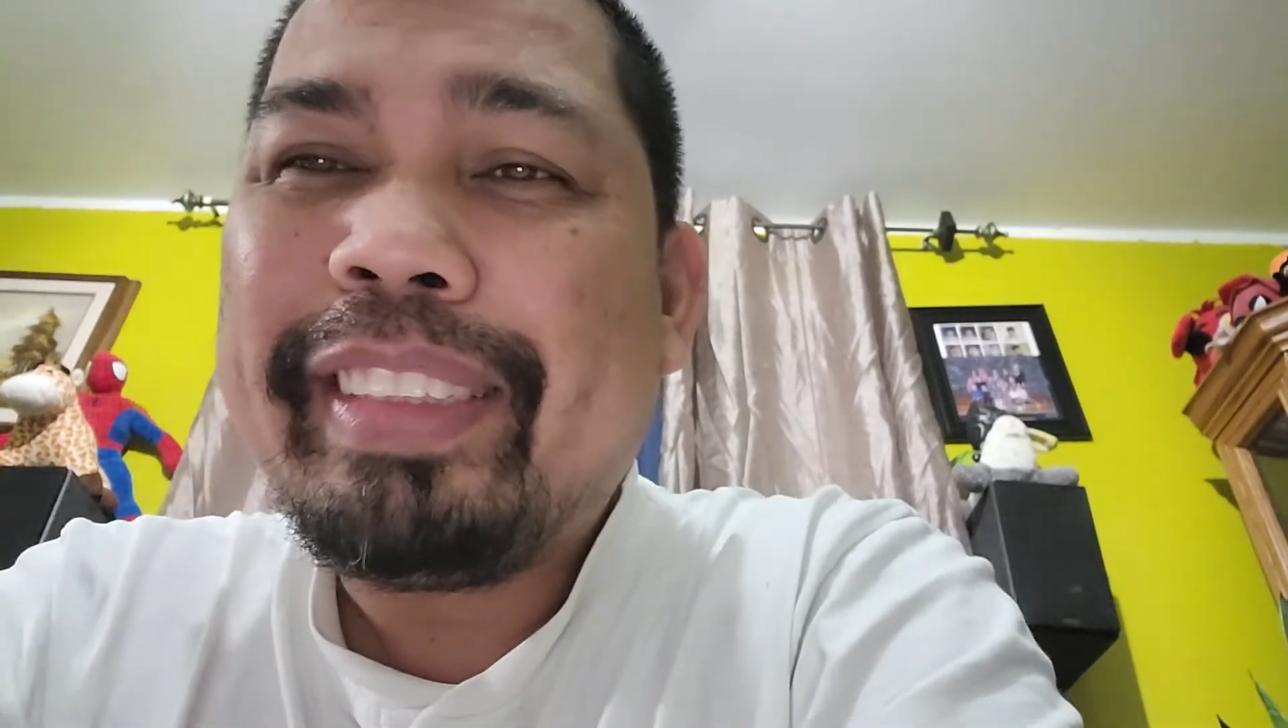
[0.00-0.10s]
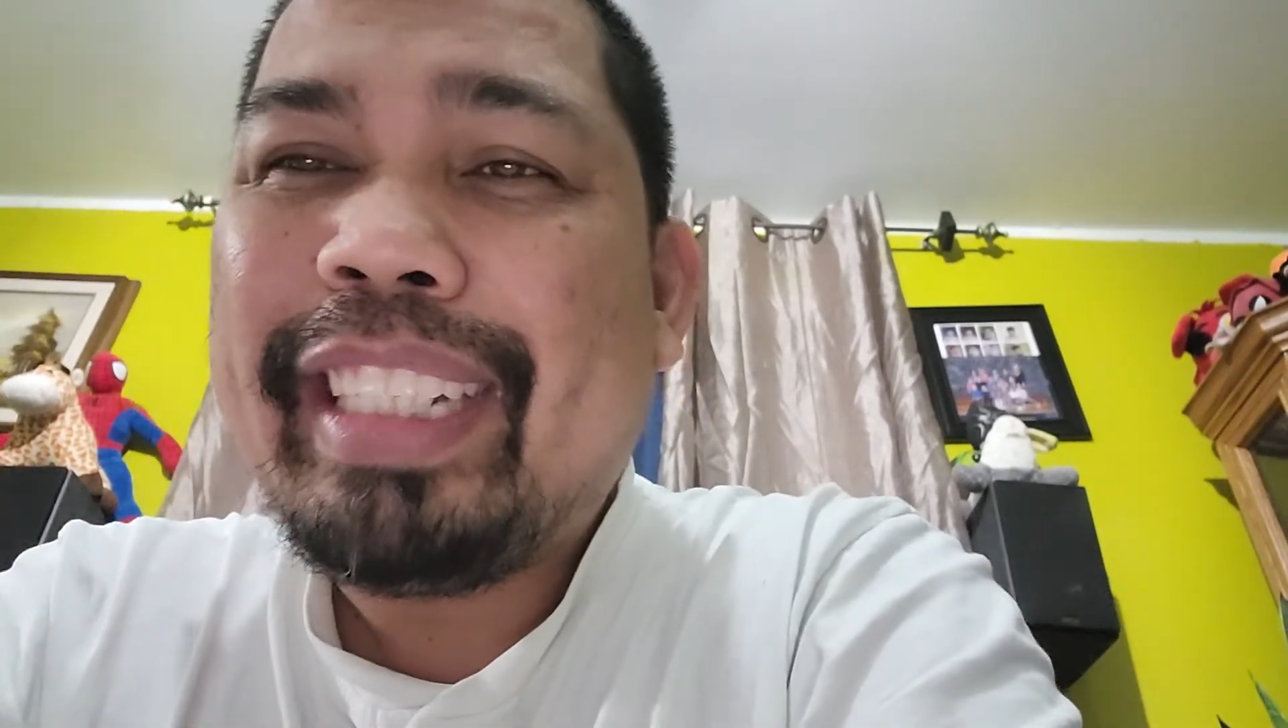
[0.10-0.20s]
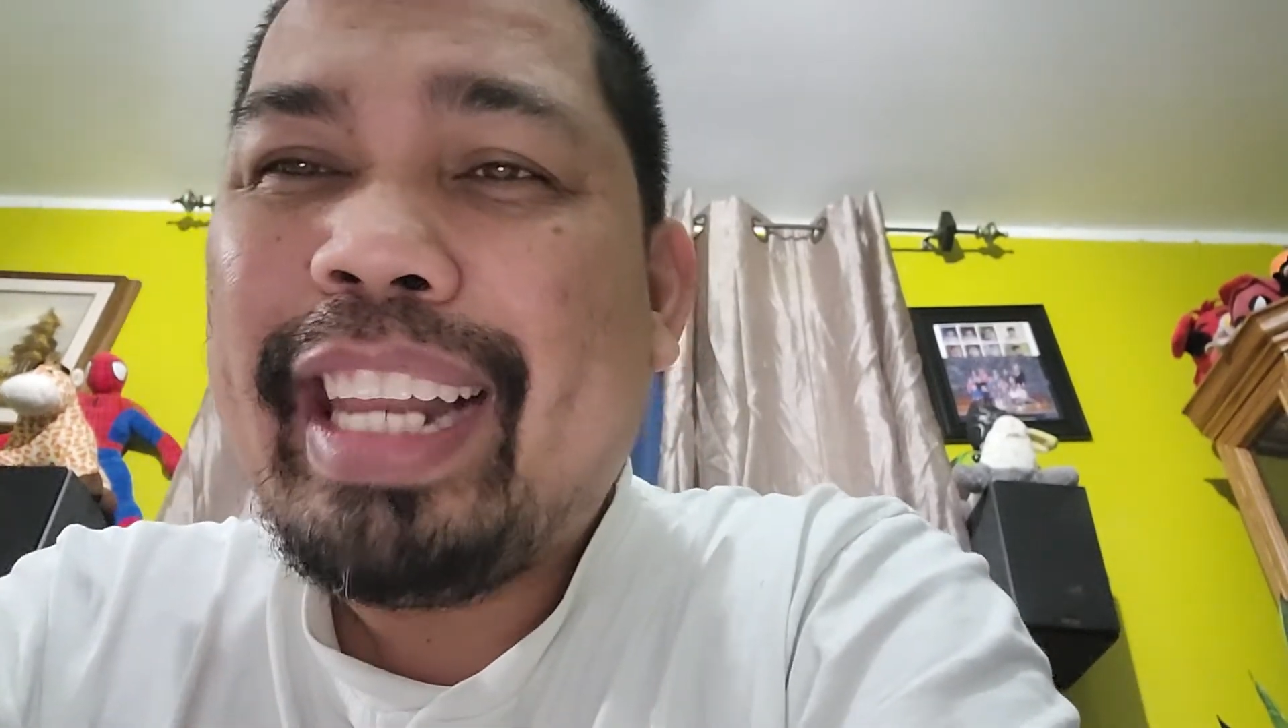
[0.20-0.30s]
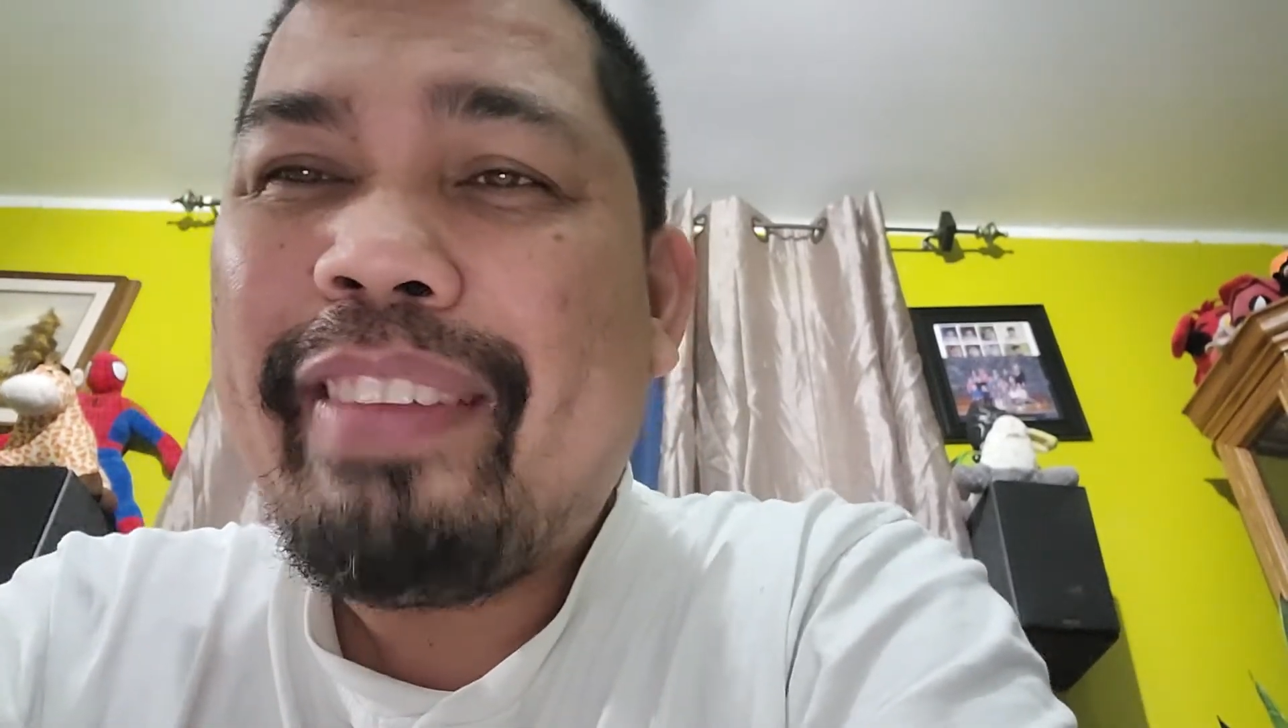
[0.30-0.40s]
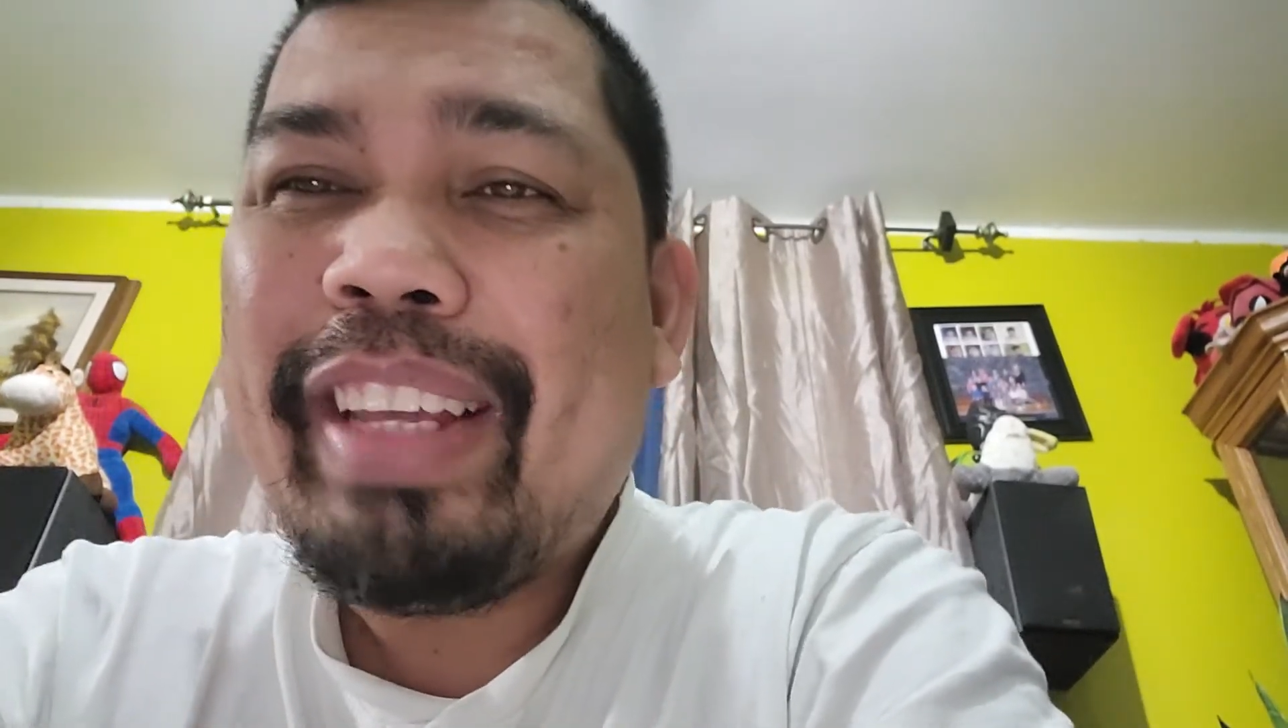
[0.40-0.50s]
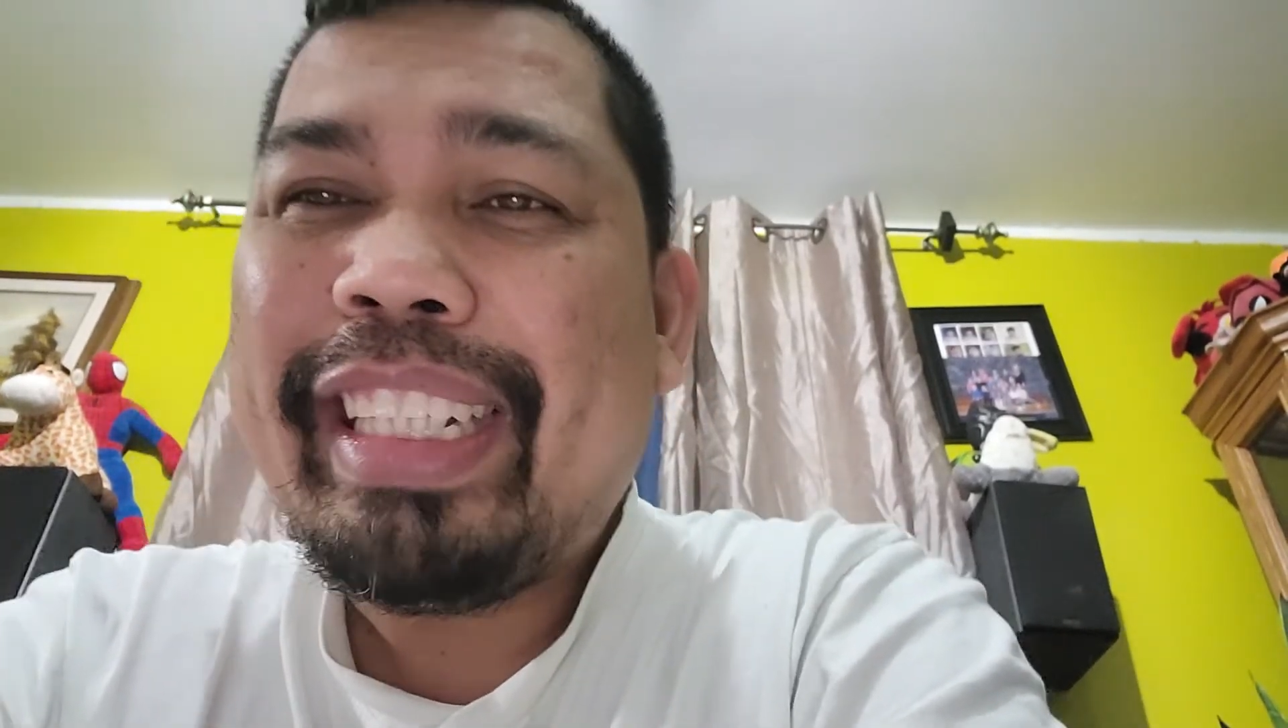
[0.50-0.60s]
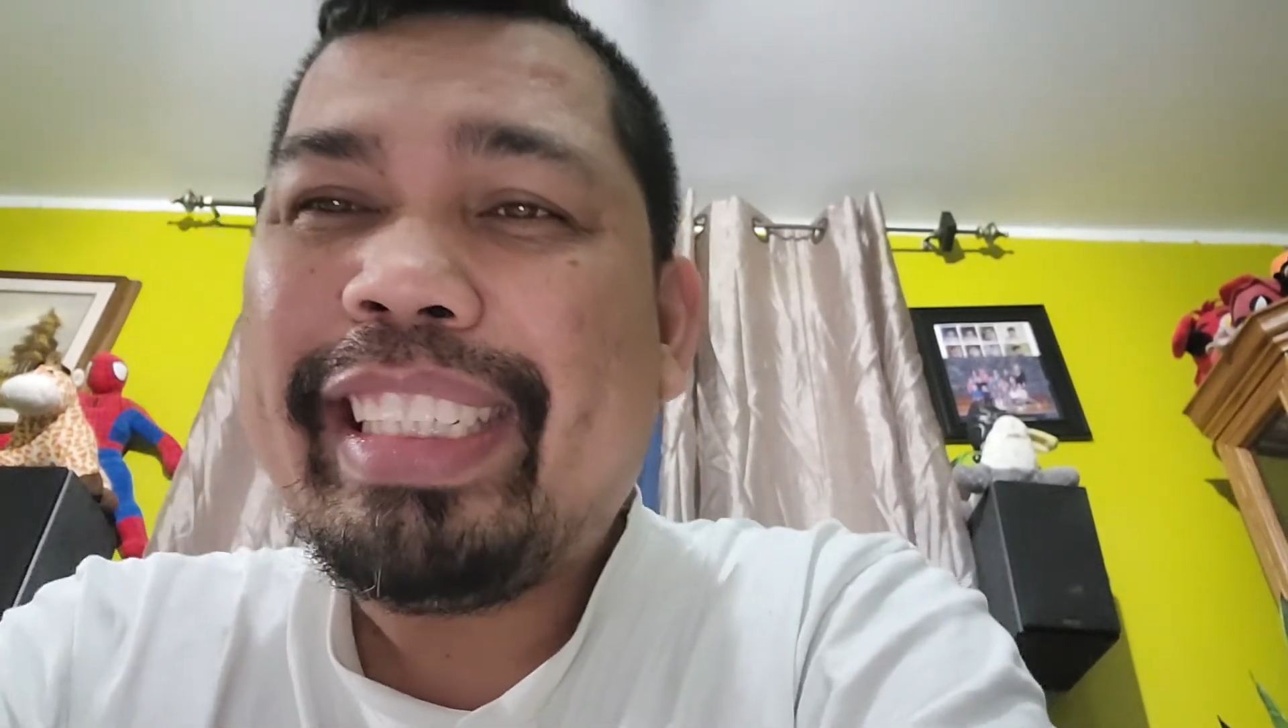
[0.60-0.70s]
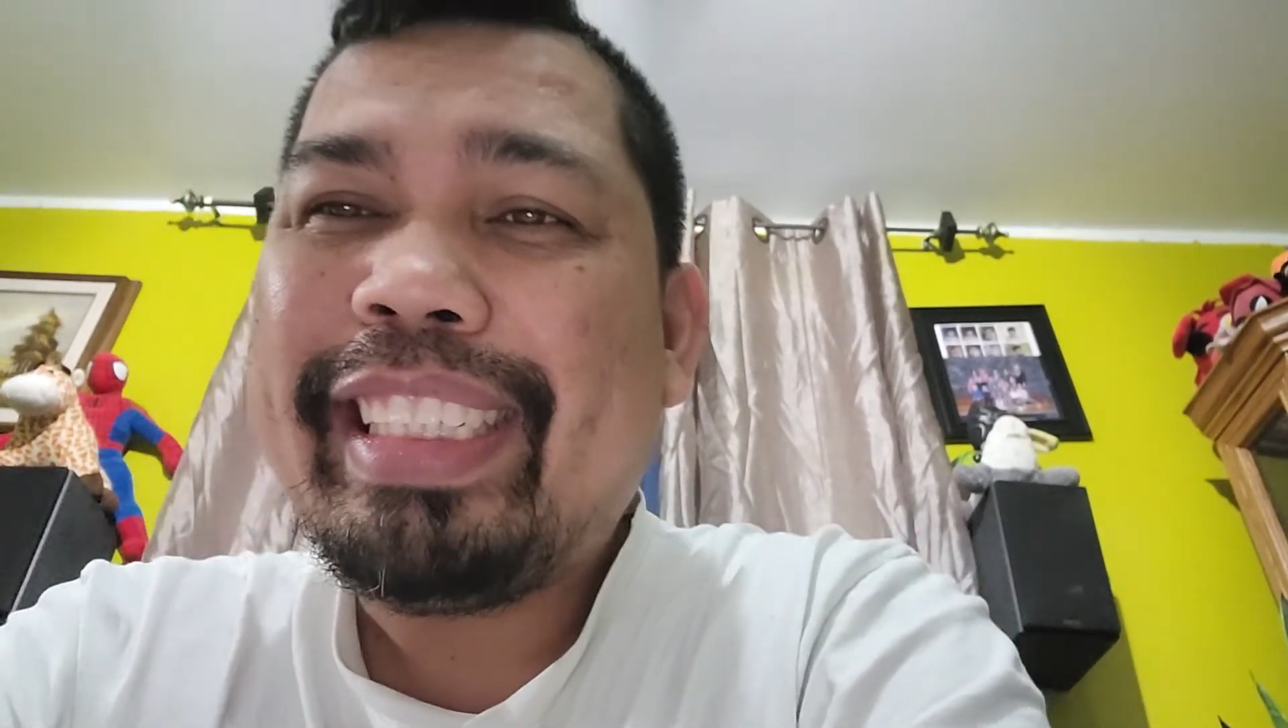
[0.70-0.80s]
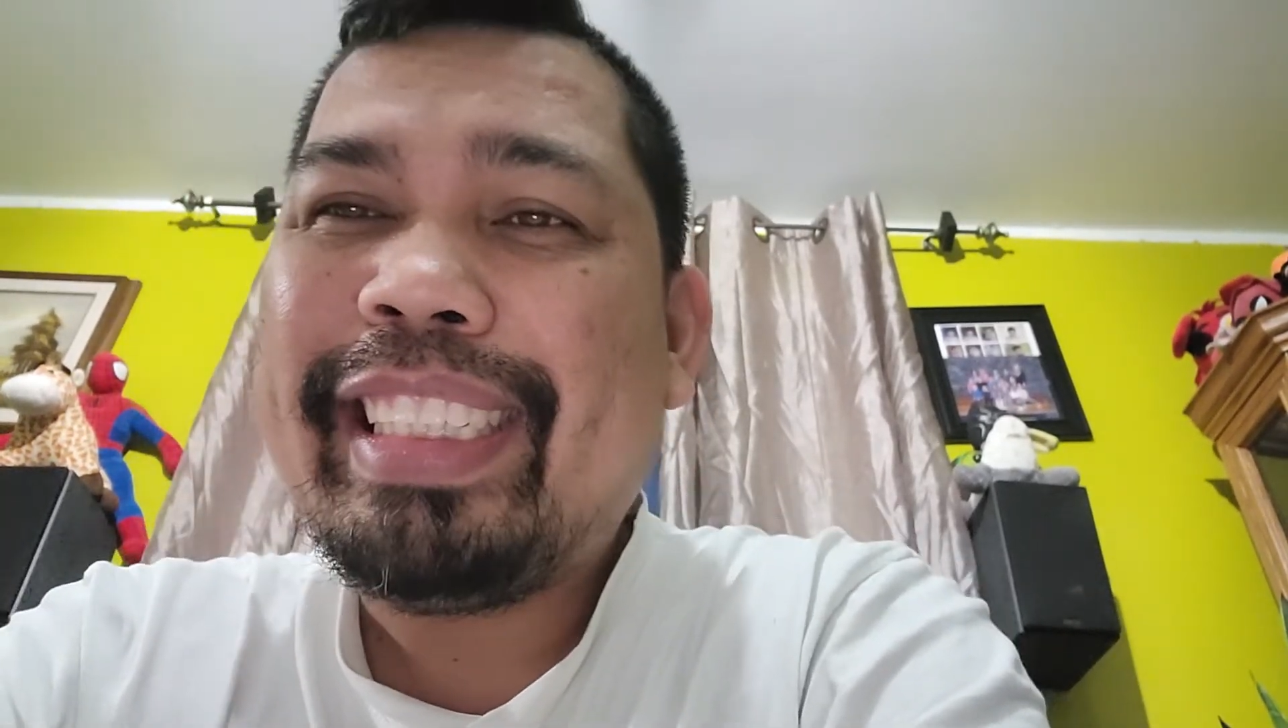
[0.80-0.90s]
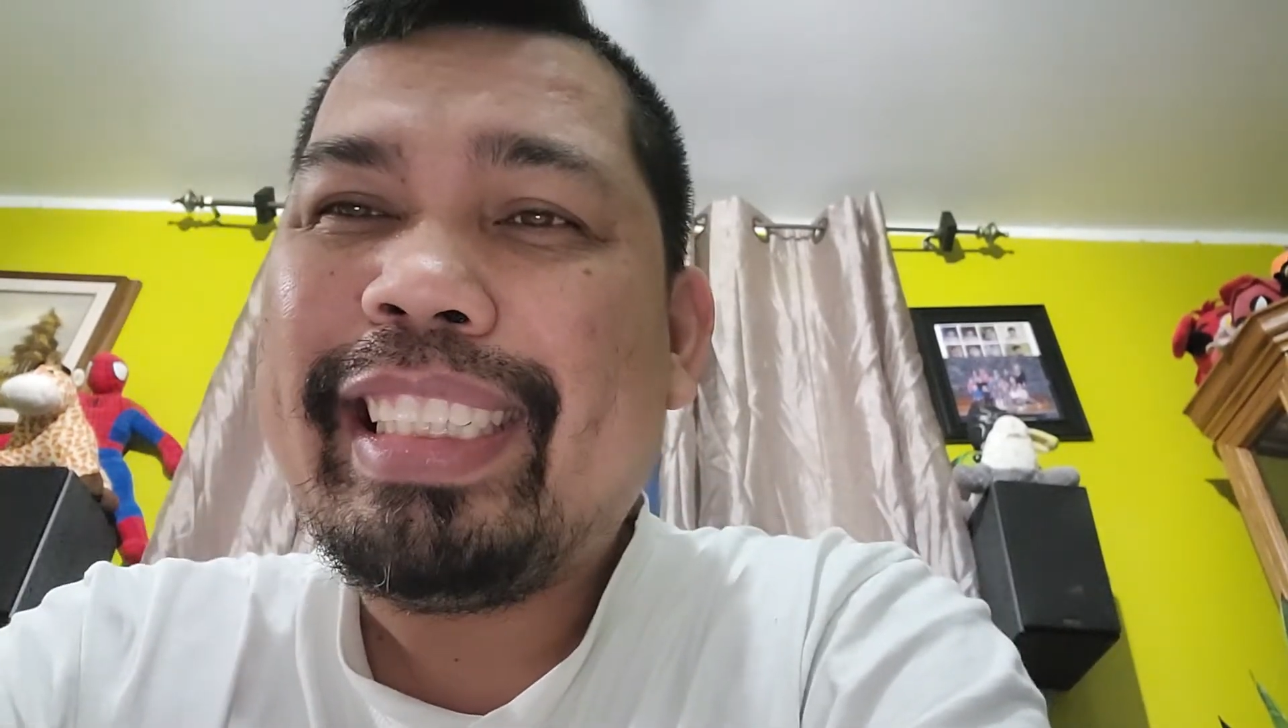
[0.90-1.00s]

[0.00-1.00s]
Salamat!